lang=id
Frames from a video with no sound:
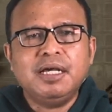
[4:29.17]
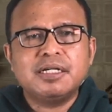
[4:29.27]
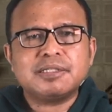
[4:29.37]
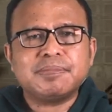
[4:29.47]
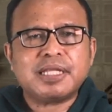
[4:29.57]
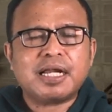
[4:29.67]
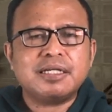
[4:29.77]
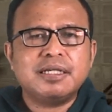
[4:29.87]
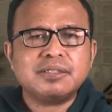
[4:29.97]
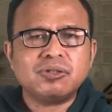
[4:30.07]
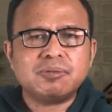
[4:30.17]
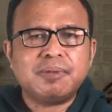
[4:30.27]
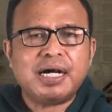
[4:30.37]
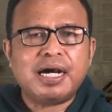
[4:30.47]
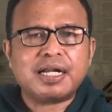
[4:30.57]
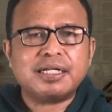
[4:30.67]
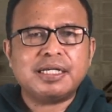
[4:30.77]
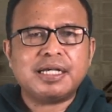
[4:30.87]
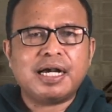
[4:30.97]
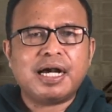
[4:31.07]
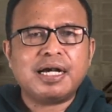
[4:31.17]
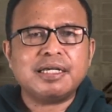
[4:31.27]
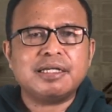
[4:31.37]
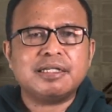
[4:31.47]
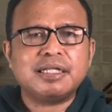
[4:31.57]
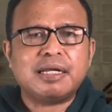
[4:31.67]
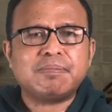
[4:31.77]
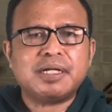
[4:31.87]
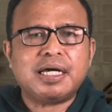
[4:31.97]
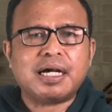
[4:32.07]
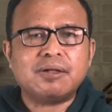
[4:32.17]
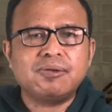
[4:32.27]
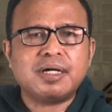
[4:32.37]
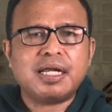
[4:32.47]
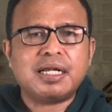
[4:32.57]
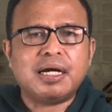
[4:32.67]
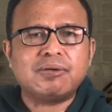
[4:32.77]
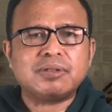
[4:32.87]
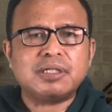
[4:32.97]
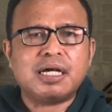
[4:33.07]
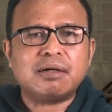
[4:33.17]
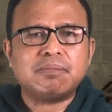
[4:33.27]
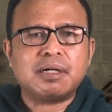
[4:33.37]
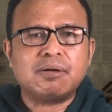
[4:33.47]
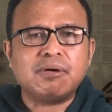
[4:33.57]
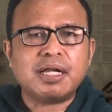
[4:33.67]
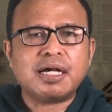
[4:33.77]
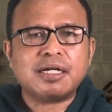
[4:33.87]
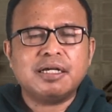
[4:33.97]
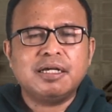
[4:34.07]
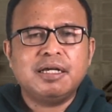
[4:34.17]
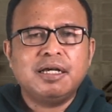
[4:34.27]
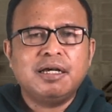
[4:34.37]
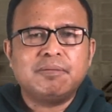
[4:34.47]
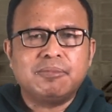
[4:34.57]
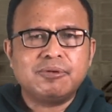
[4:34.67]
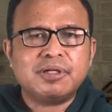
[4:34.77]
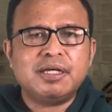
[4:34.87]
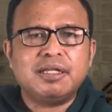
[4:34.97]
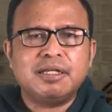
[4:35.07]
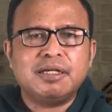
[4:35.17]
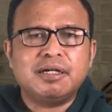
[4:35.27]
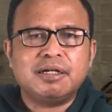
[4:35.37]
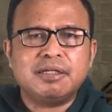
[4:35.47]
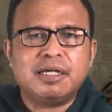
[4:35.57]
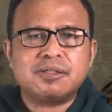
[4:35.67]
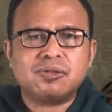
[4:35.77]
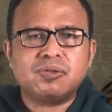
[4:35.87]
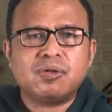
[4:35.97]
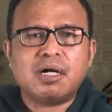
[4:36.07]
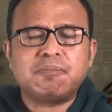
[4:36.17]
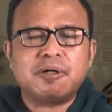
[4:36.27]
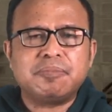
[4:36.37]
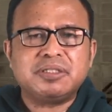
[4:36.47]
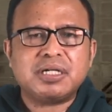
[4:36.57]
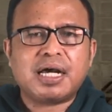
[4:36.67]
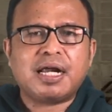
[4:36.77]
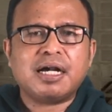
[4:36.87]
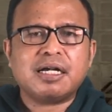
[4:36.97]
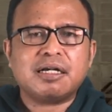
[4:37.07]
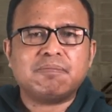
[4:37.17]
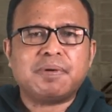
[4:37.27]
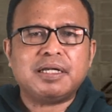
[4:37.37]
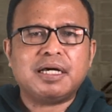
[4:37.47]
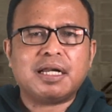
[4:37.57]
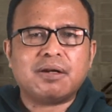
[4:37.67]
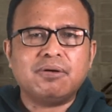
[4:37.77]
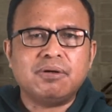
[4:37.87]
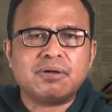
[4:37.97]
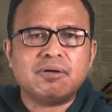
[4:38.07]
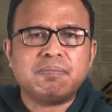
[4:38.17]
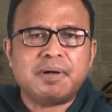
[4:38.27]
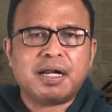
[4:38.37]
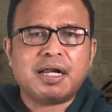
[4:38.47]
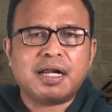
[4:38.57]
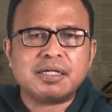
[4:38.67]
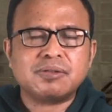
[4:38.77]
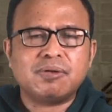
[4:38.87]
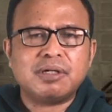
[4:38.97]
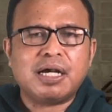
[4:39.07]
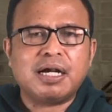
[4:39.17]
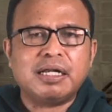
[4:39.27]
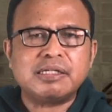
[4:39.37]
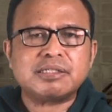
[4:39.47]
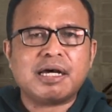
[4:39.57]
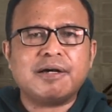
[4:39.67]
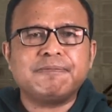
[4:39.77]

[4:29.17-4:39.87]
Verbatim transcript: Sementara Yesus menghardik angin dan menaklukkan laut yang bergolak, mungkin Yesus juga berbicara kepada roh-roh para rasul yang gelisah.